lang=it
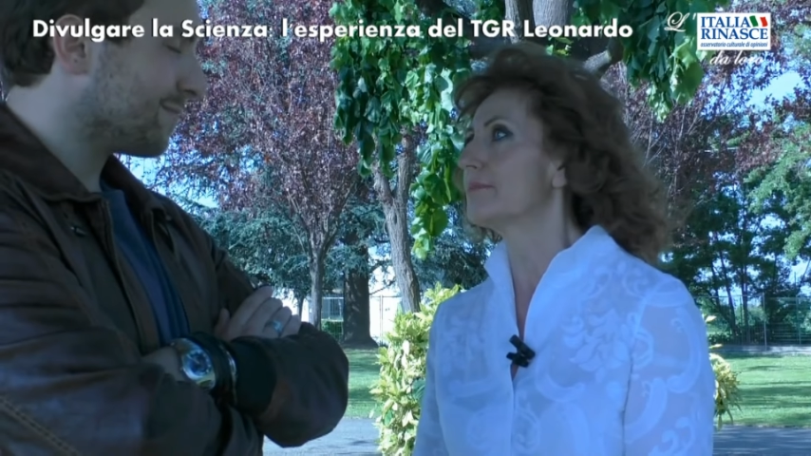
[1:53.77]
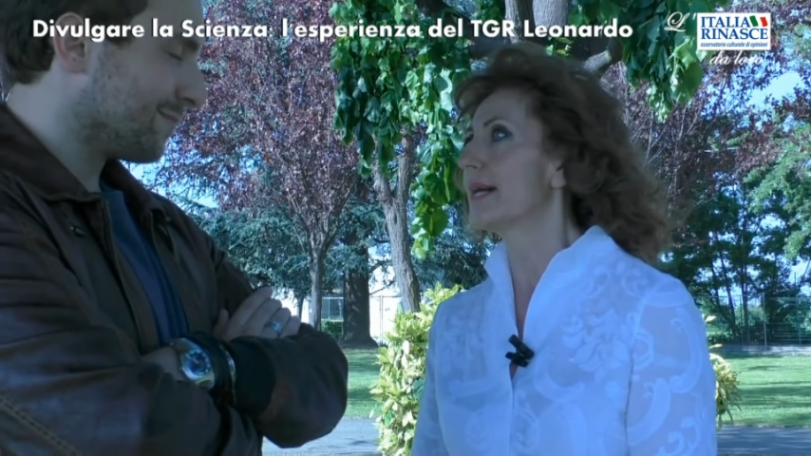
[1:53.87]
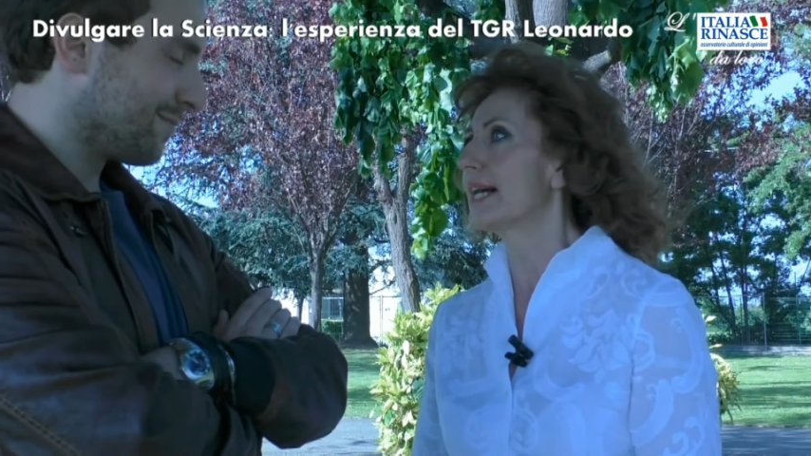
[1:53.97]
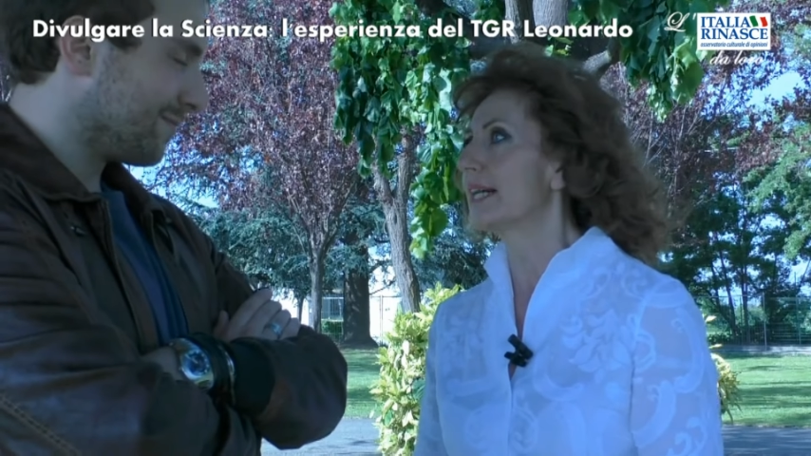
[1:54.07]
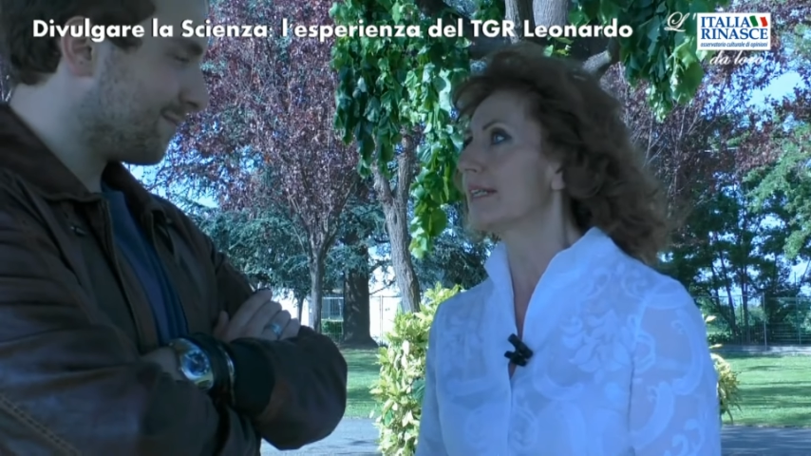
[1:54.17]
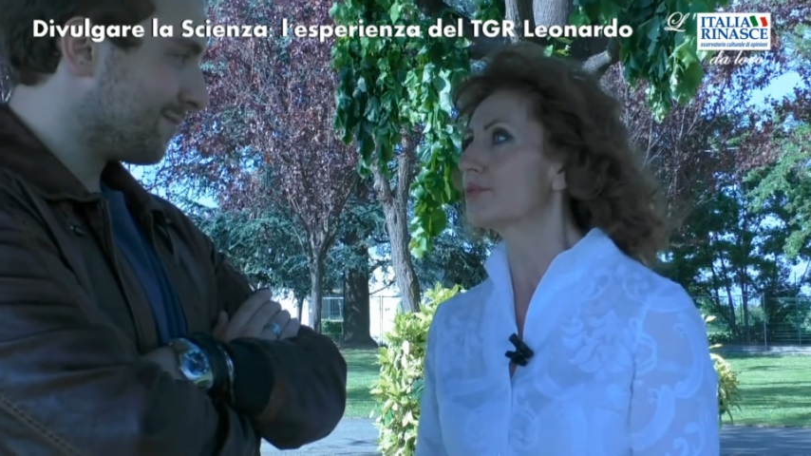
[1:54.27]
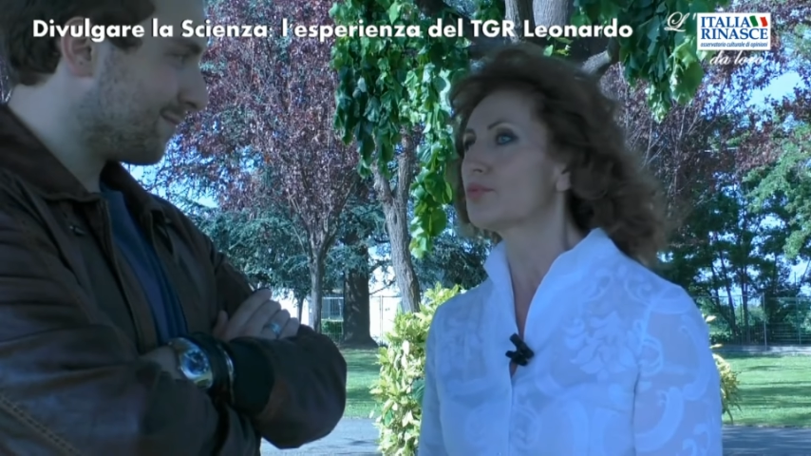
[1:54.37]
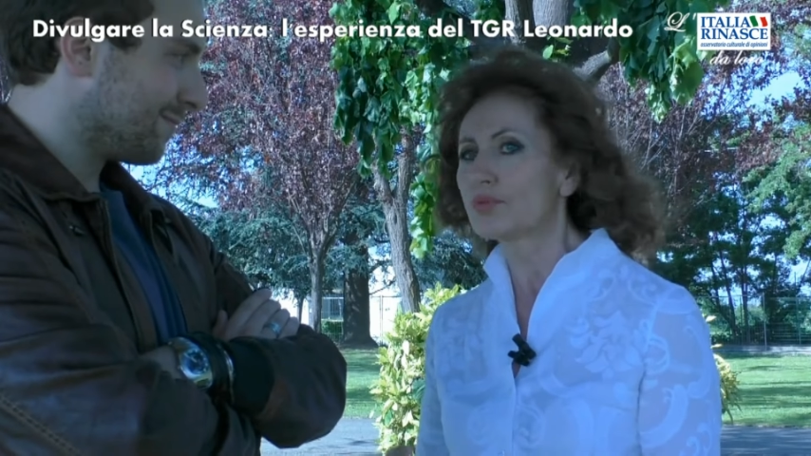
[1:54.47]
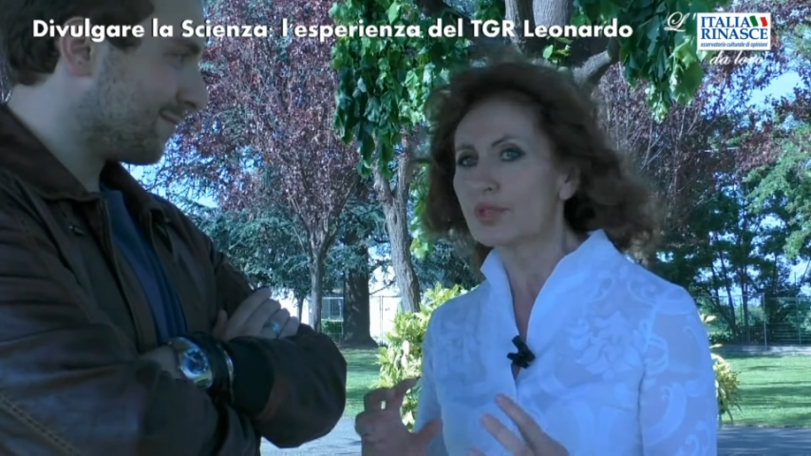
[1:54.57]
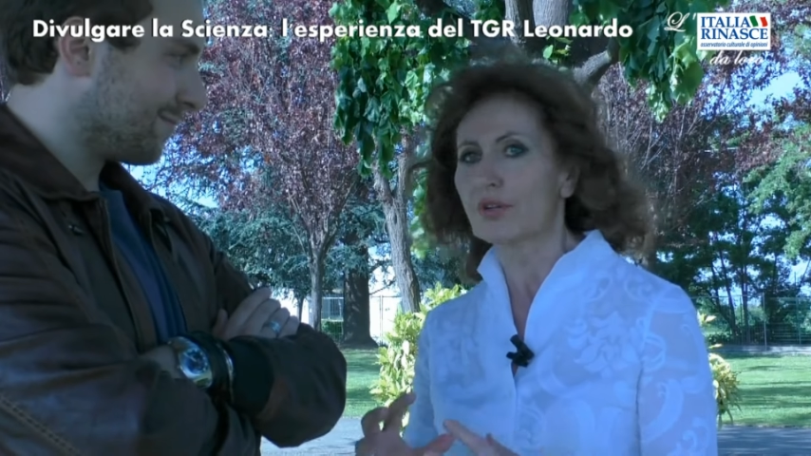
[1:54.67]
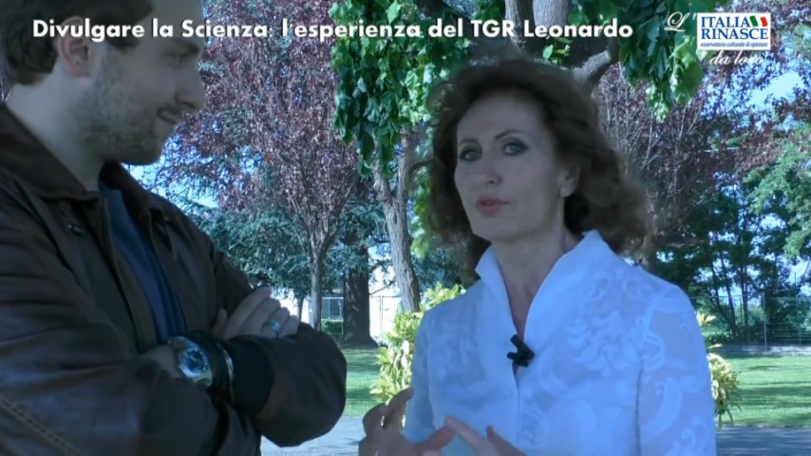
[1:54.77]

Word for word: ma tutte